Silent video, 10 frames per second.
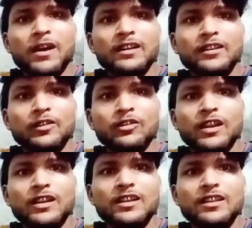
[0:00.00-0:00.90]
फांसी हो
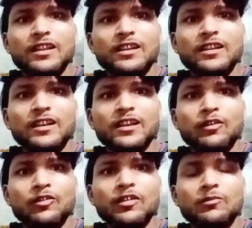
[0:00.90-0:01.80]
जाएगी तेरी ये
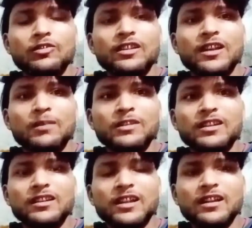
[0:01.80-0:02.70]
है वो है मुझे
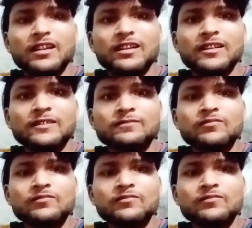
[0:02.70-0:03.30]
धमकी दे रहे हैं